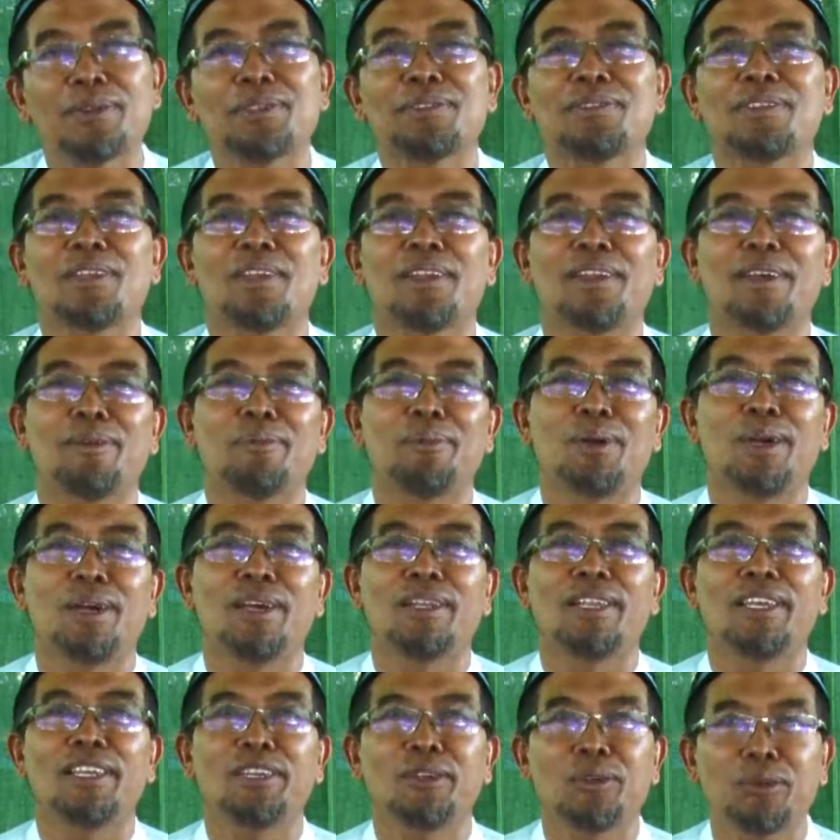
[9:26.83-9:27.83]

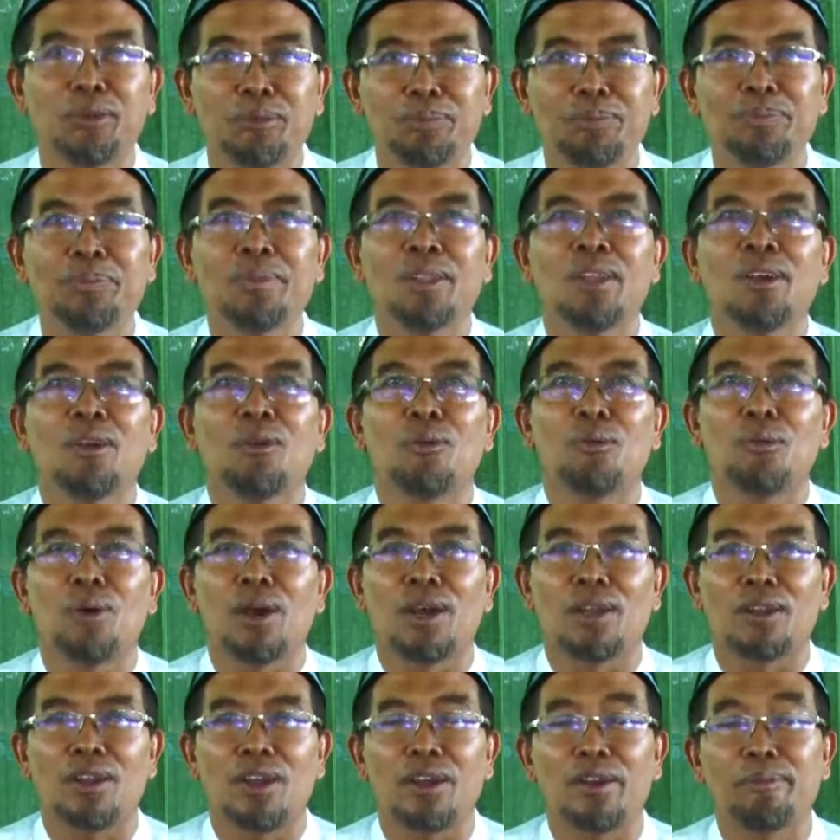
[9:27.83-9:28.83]
alaikum
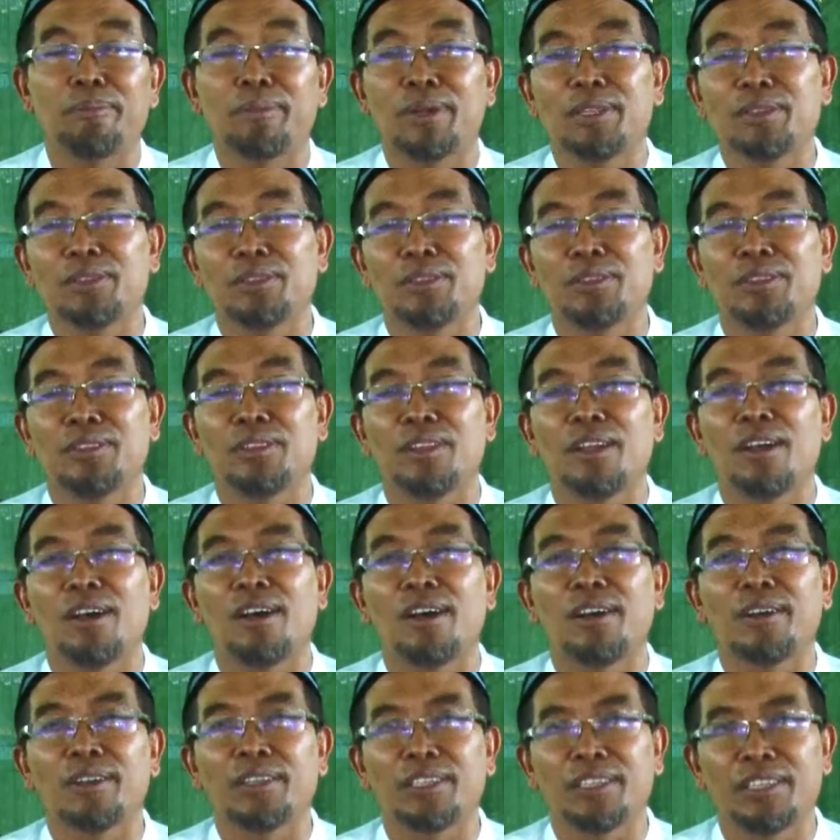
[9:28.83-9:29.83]

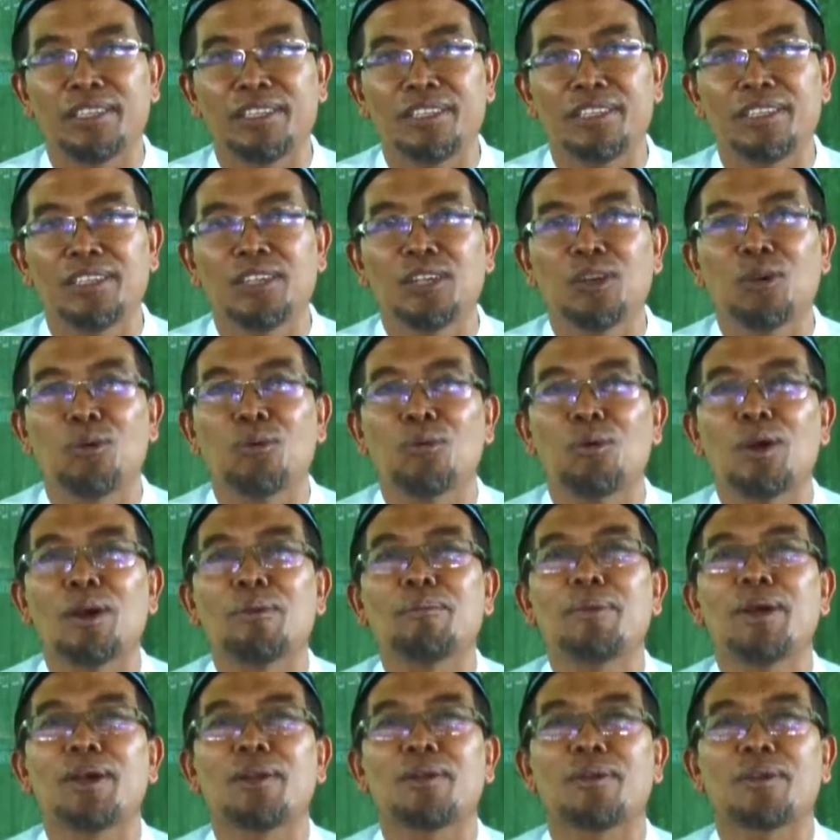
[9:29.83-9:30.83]
warahmatullahi
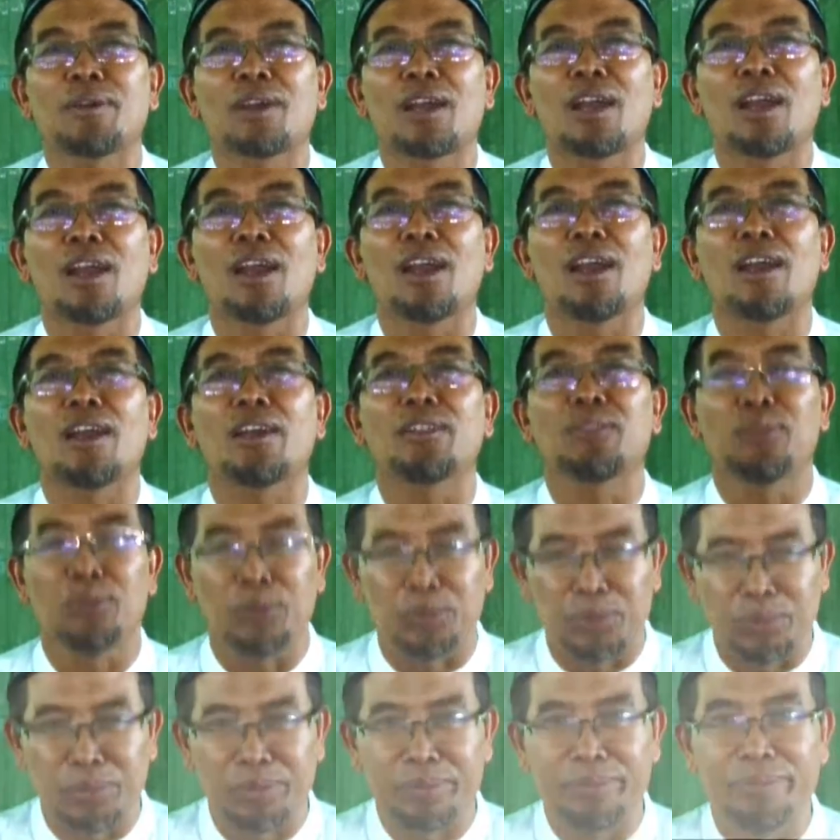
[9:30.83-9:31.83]

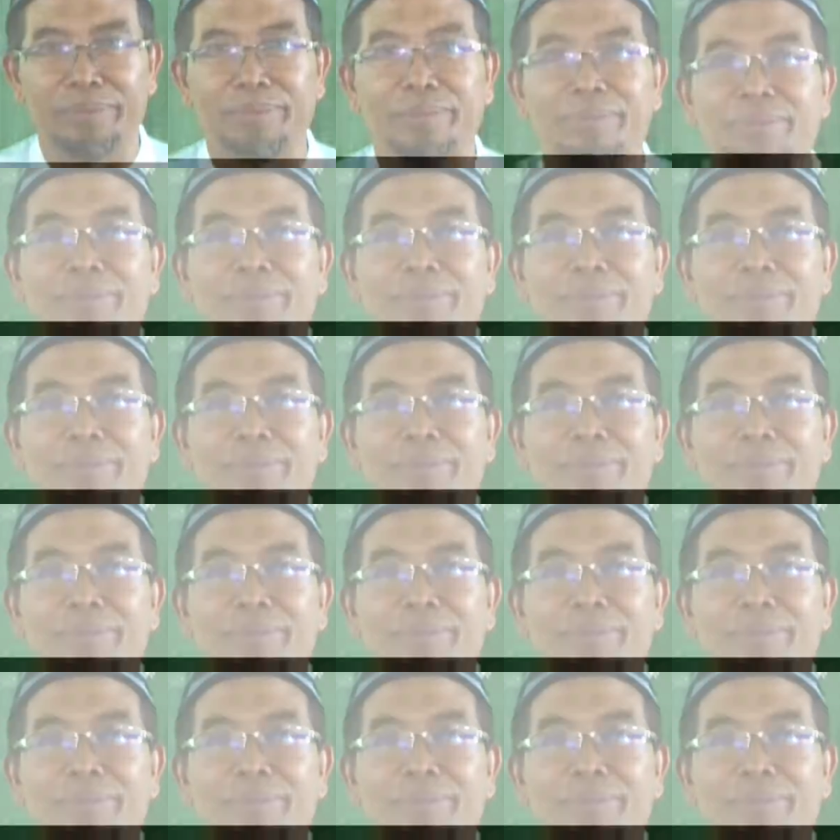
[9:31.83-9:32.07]
wabarakatuh.